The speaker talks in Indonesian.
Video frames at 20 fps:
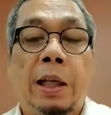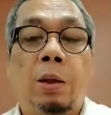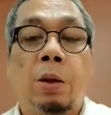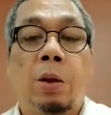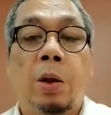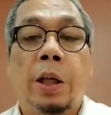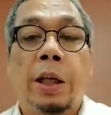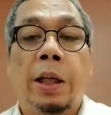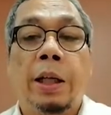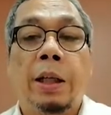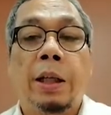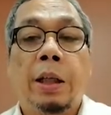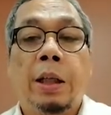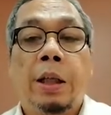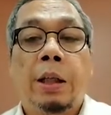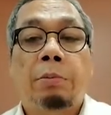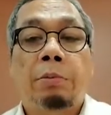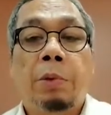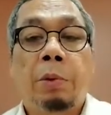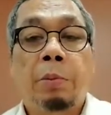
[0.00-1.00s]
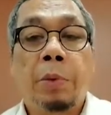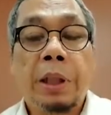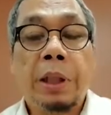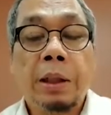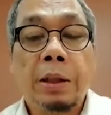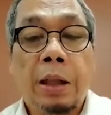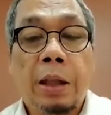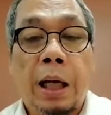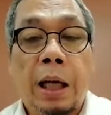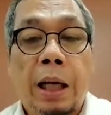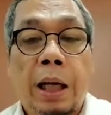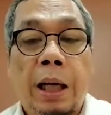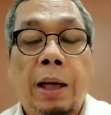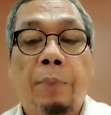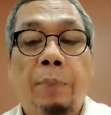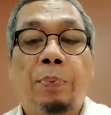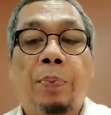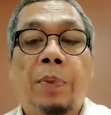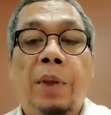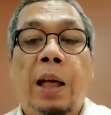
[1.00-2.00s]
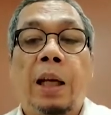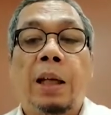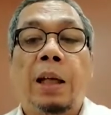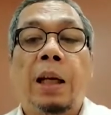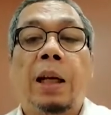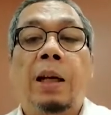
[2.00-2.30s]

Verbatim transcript: oleh pemerintah. Nah, yang